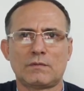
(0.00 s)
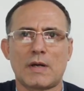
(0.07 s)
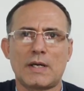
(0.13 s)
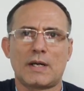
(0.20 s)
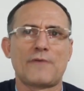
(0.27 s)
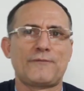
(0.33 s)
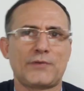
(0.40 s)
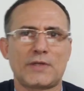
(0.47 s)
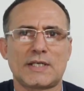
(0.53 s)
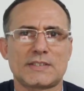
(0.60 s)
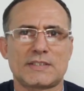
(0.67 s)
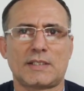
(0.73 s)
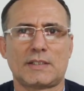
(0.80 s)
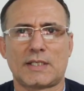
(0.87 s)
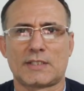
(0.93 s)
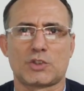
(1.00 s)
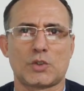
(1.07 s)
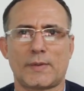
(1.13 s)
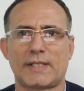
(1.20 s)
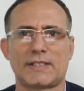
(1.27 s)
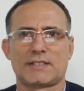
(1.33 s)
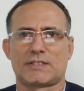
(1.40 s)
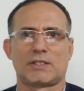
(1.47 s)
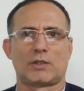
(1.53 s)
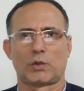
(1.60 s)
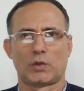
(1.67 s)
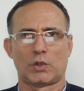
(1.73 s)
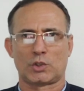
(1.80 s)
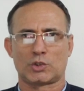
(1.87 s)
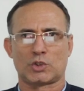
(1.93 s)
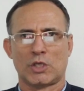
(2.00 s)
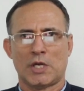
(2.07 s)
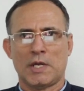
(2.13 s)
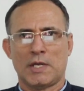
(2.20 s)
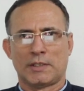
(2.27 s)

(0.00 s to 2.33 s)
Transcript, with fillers: ¿Cuál es la eficacia de la Soberana 02,